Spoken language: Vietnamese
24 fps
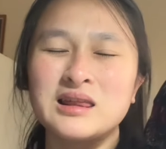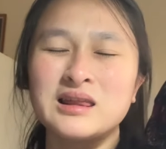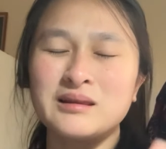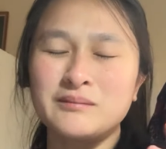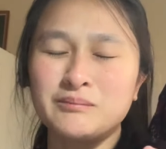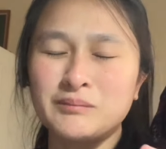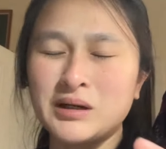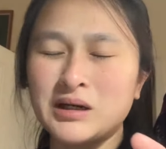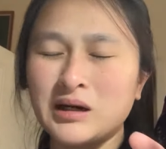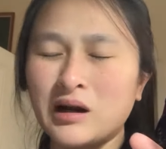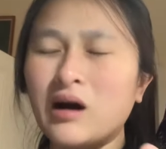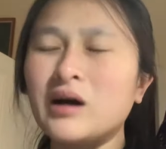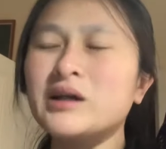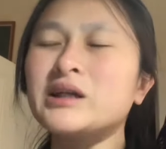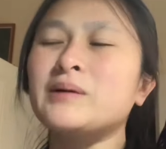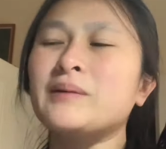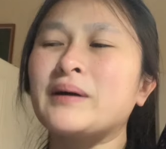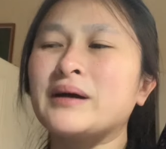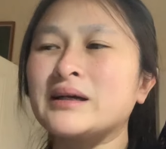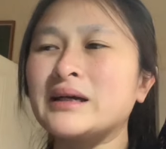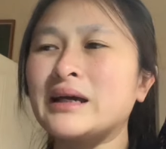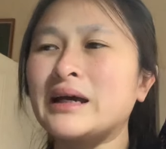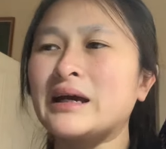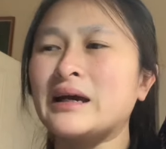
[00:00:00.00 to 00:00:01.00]
mình nói cho
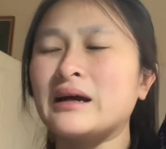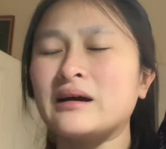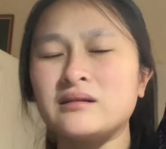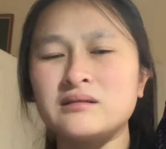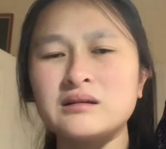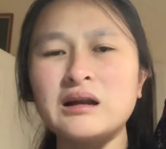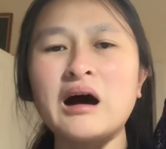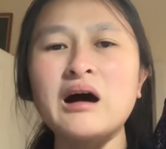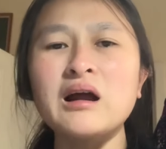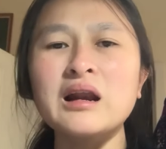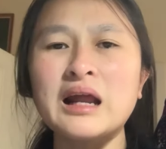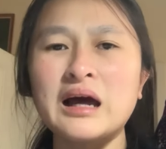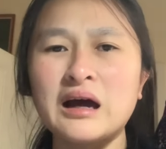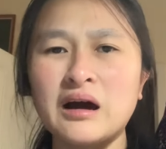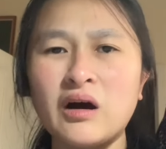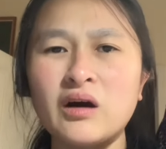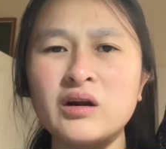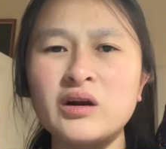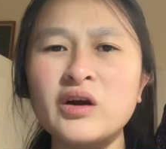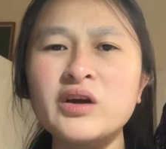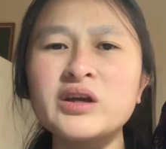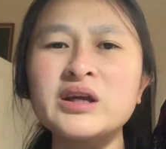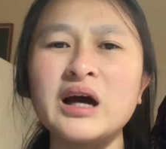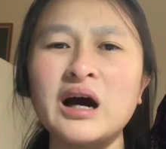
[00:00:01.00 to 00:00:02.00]
bạn nghe đó là
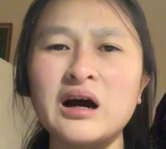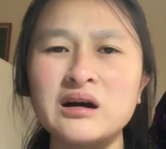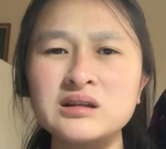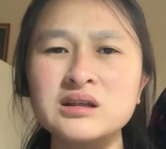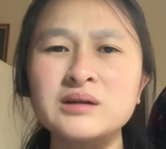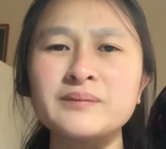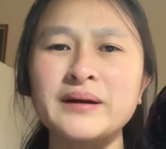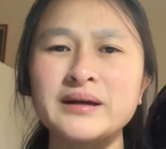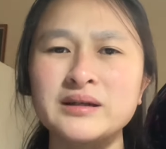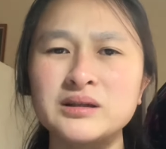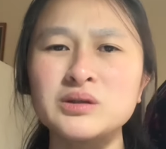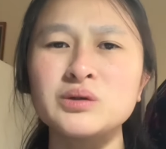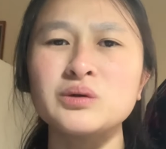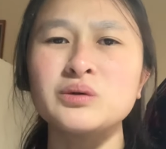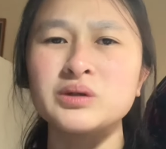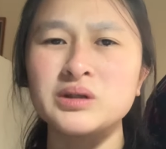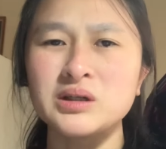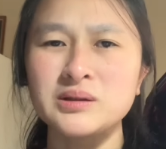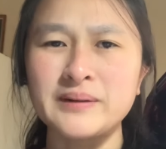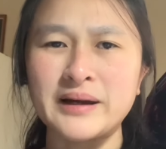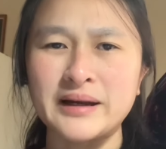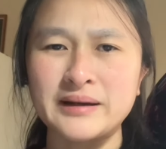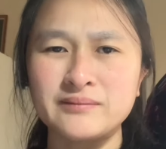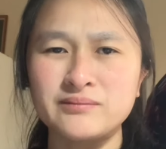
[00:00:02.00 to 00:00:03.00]
họ nói giỡn cho bạn vui
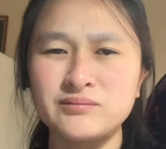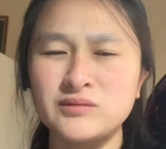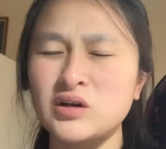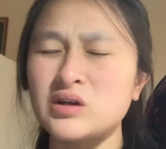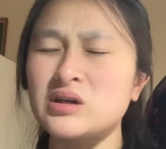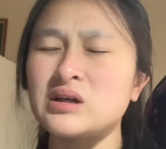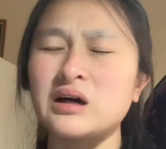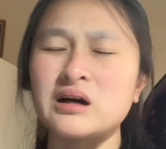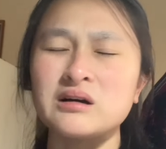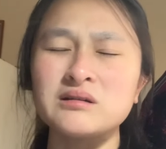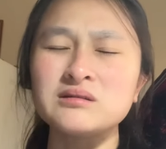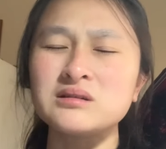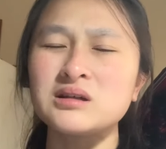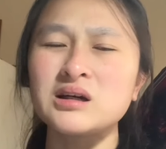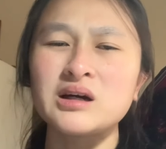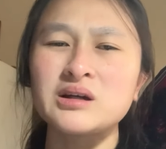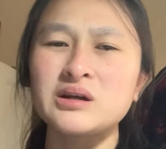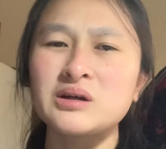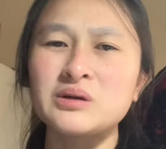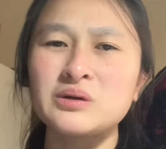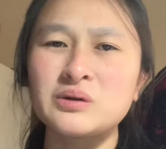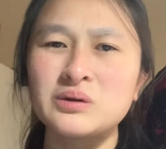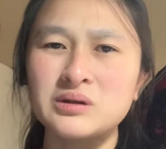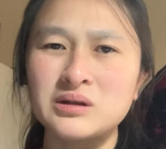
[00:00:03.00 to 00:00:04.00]
đó bạn nói giỡn chơi
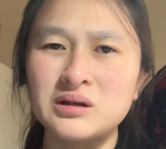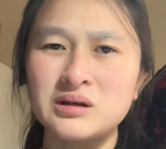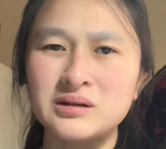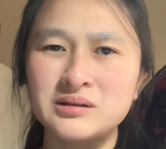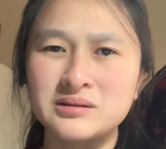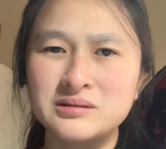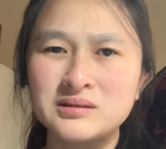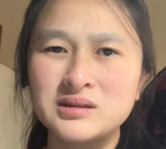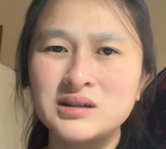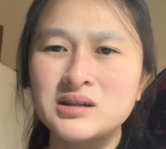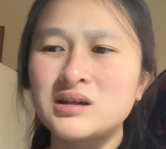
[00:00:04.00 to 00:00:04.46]
cho vui thôi